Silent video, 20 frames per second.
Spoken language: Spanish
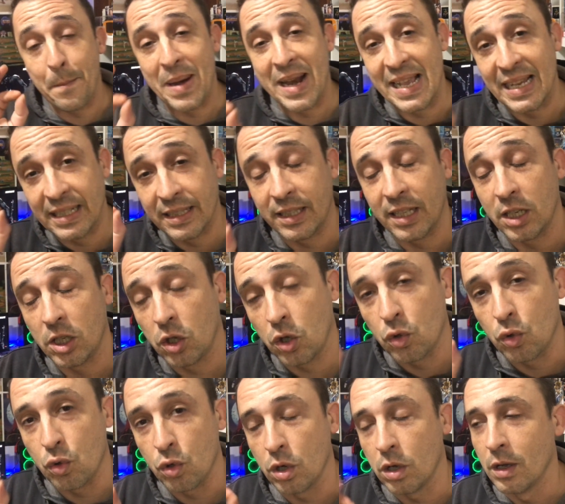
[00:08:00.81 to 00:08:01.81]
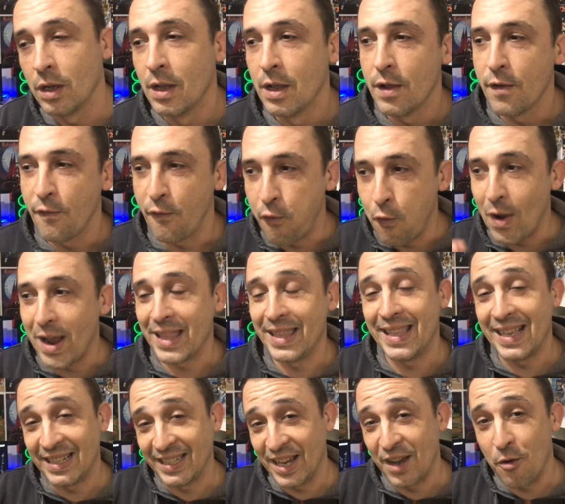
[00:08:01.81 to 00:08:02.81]
PlayStation 1 fue
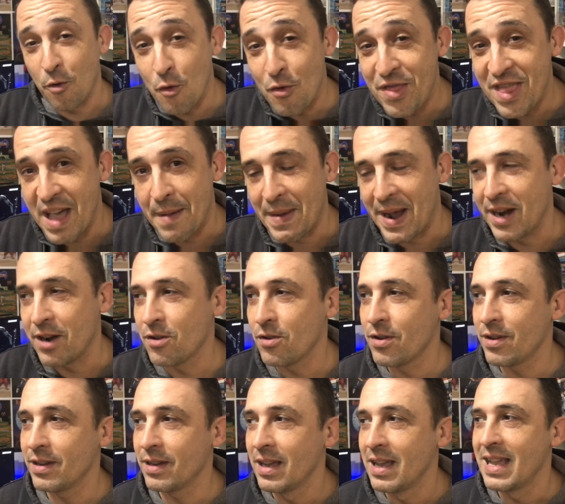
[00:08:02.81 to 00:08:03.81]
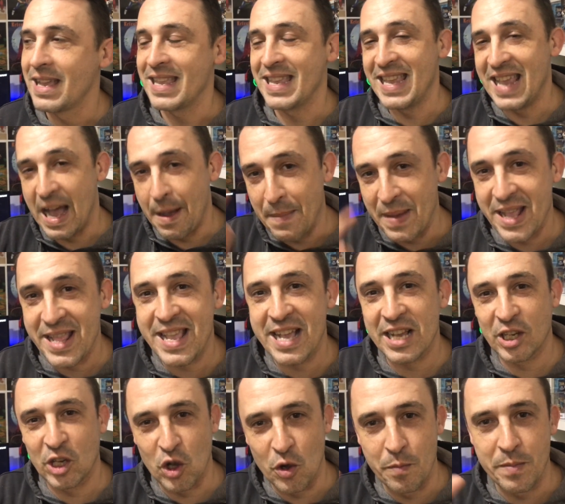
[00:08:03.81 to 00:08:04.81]
de segunda mano y a
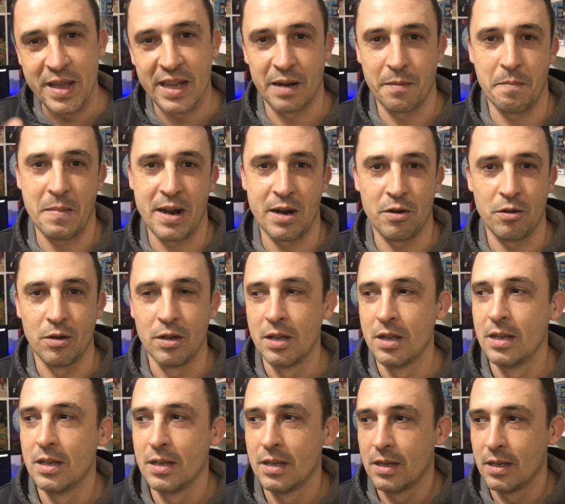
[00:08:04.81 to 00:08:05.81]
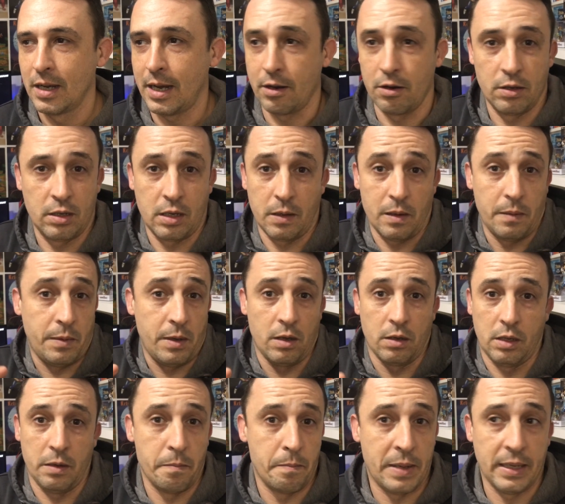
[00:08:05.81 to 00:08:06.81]
medias con mi hermano. Claro, es que me
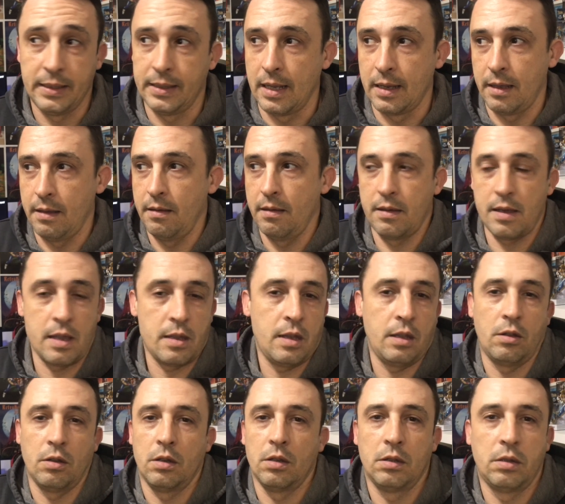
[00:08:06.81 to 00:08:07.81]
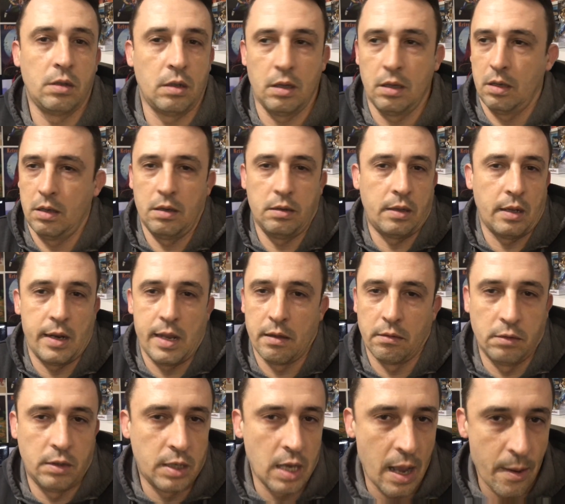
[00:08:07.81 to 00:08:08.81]
sin pasta, 15 añitos, eh, estaría un
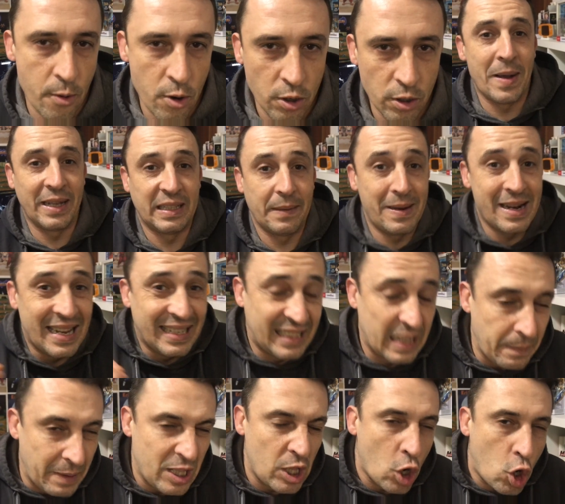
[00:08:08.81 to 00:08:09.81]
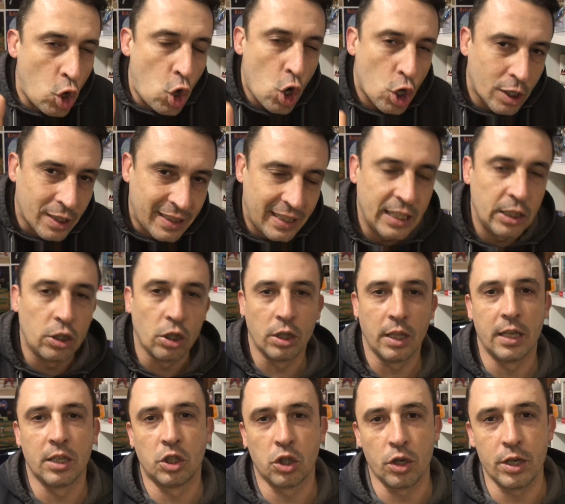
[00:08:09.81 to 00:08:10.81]
chavo. Para terminar este vídeo cortito
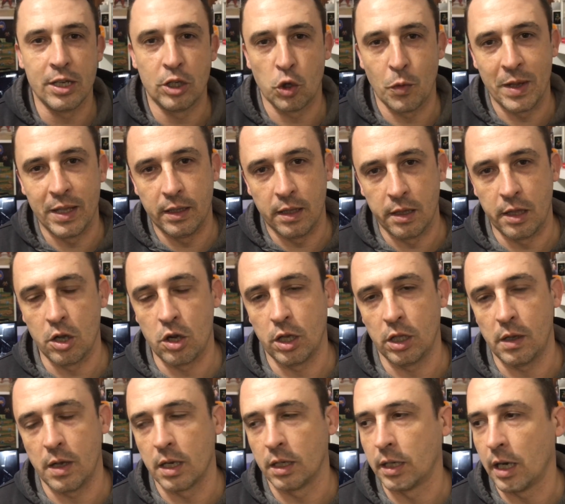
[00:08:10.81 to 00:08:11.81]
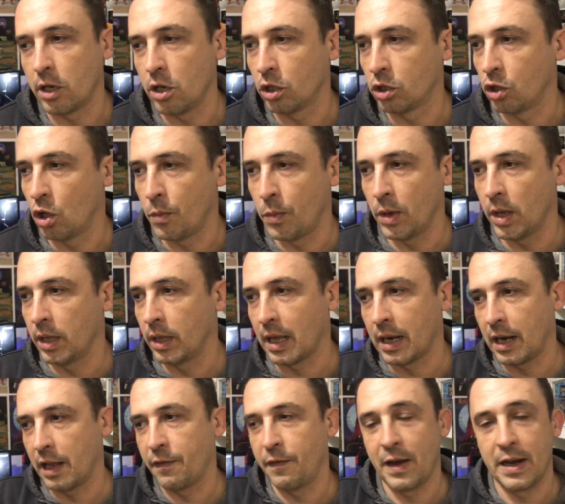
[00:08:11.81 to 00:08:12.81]
de Sony, su 25 aniversario, solo puede
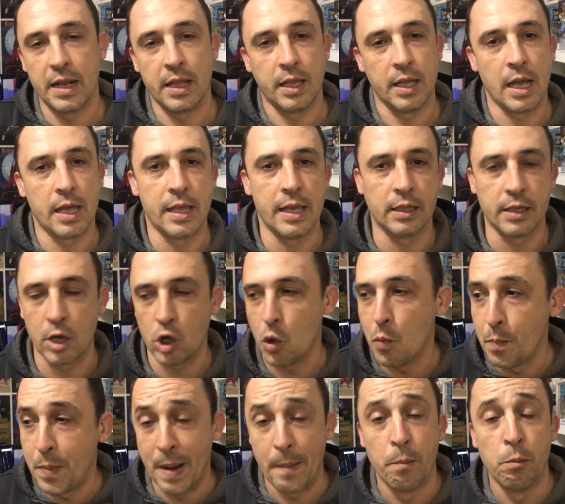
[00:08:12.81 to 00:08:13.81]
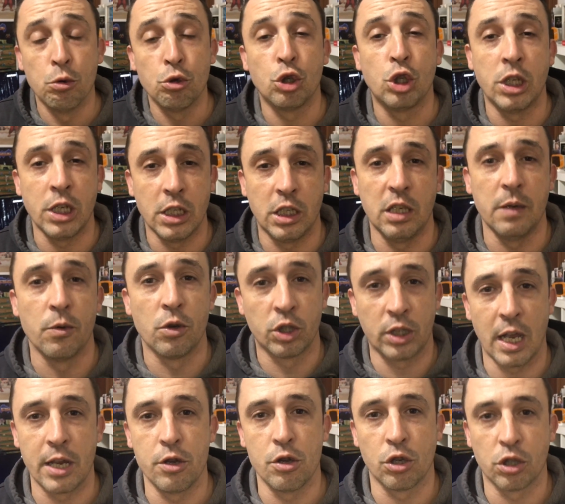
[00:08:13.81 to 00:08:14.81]
darle felicidades, que cumplan muchísimos
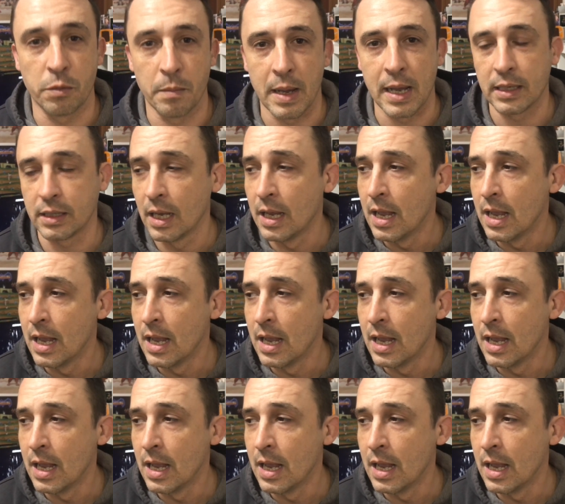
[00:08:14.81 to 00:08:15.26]
años más,